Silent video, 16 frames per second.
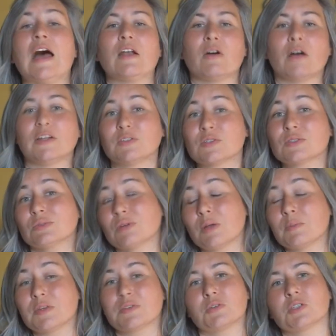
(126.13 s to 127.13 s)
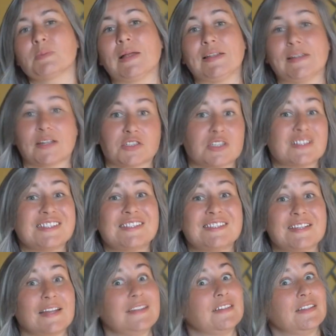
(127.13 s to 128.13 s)
Alors attention, hein, bien sûr je parle d'un chien qui
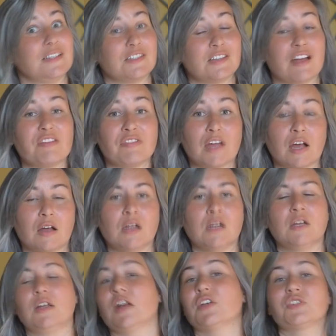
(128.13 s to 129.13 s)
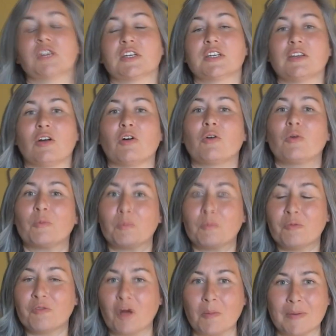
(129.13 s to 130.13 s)
sait déjà faire, un chien qui est en
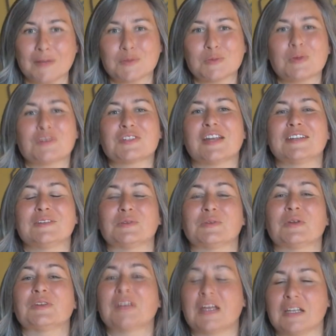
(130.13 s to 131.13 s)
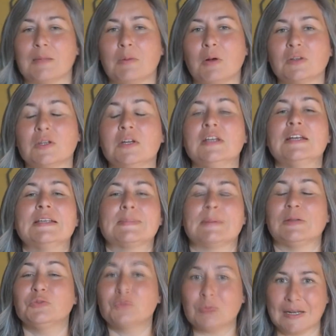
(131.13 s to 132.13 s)
formation, un chien à qui on est en train d'apprendre, c'est
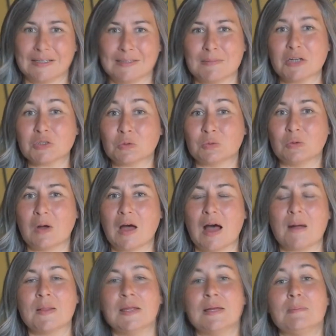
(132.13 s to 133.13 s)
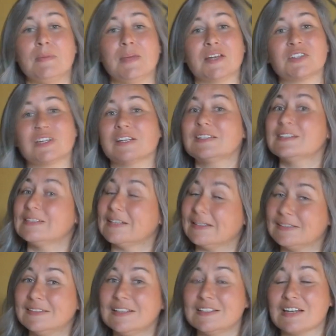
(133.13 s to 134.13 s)
pas du tout la démarche qu'on aura. Mais un chien qui
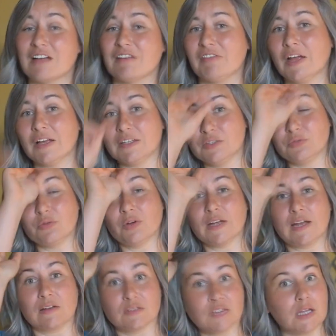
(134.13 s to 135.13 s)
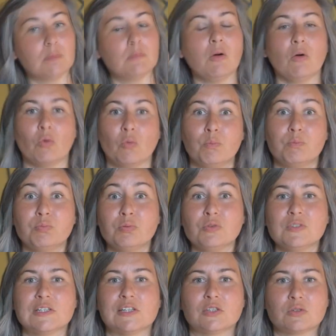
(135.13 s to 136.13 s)
sait déjà faire, il faut qu'à l'entraînement, on
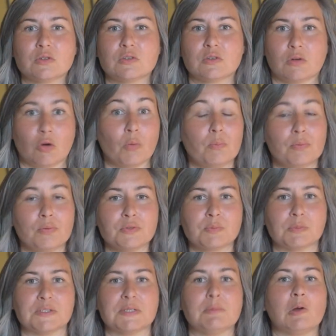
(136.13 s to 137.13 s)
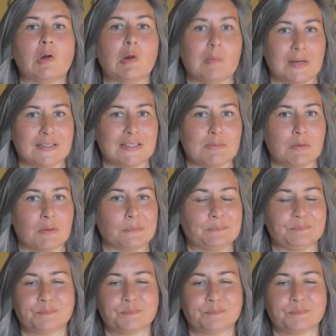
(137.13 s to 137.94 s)
pousse les choses au plus possible, au maximum.